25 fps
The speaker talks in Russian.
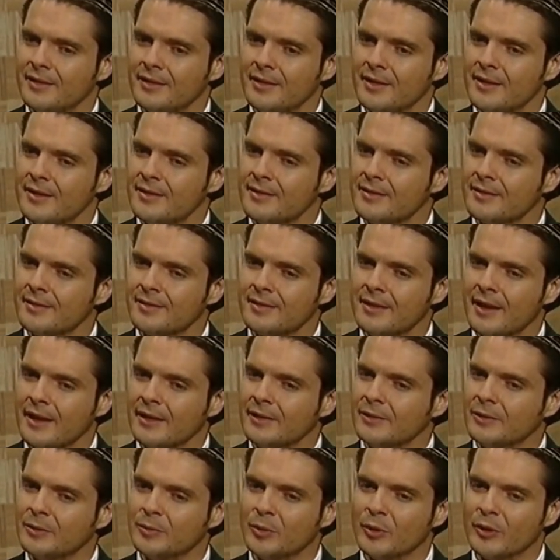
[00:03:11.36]
И
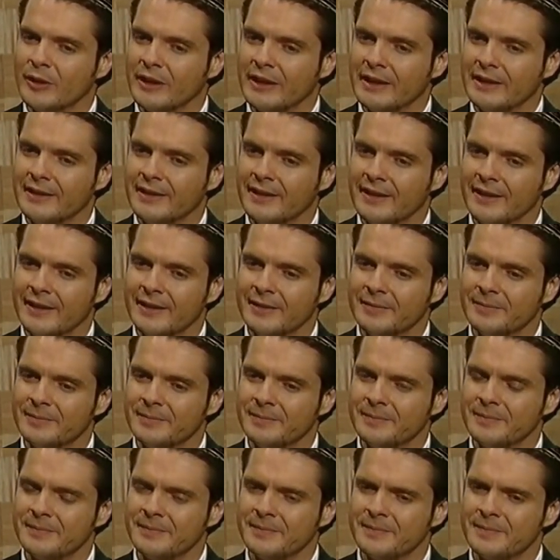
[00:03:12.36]
она оказалась
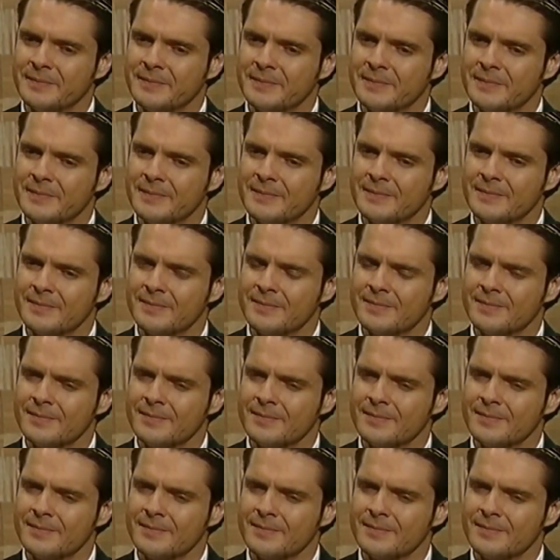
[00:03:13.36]
именно такой.